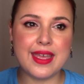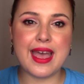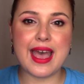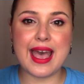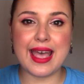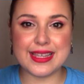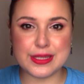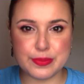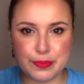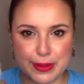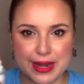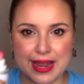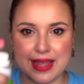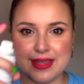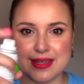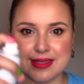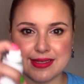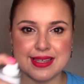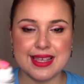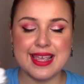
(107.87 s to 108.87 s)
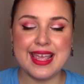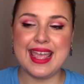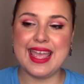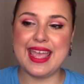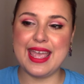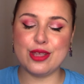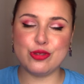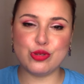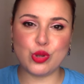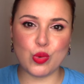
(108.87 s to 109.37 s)
a sprays
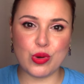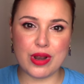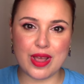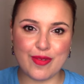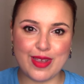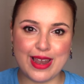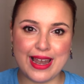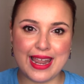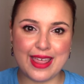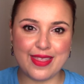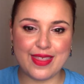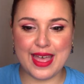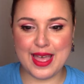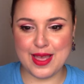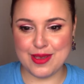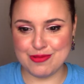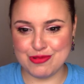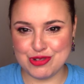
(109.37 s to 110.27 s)
esto una vez le da,